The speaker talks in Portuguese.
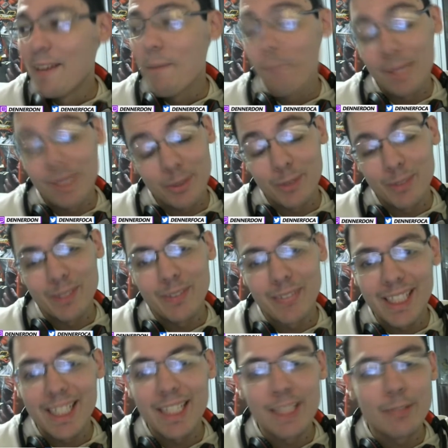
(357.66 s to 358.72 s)
mas quando você vai na
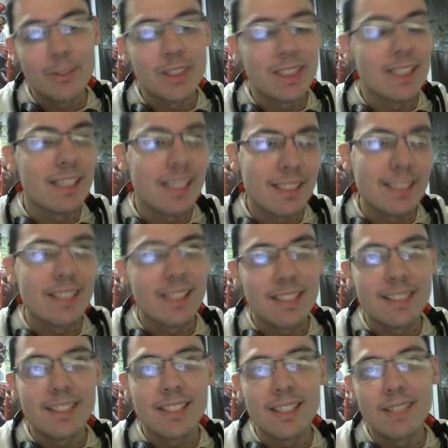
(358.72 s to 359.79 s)
igreja, você tem
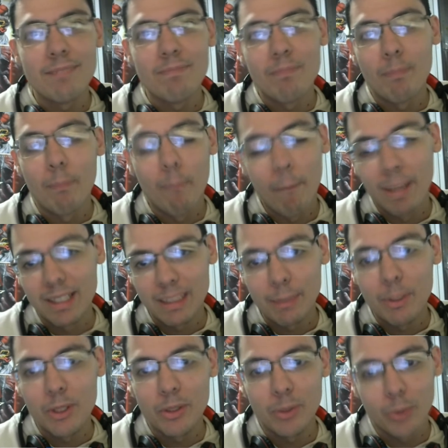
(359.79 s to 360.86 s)
certeza que
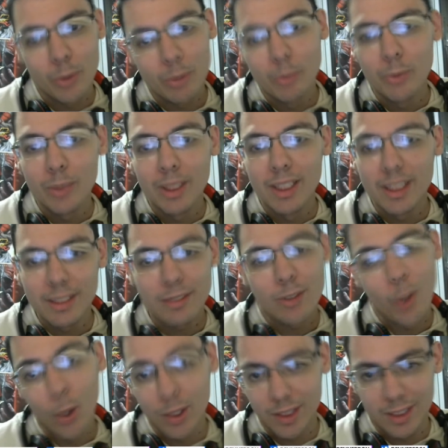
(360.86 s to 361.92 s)
basicamente todo mundo ali
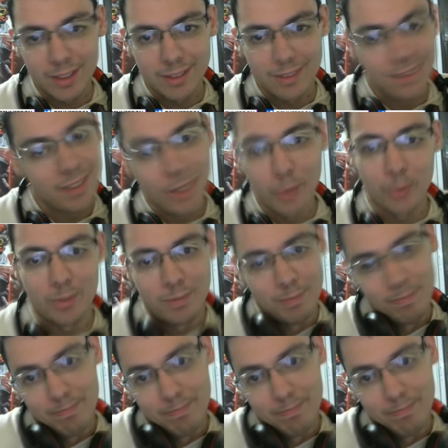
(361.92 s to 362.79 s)
gosta de Deus.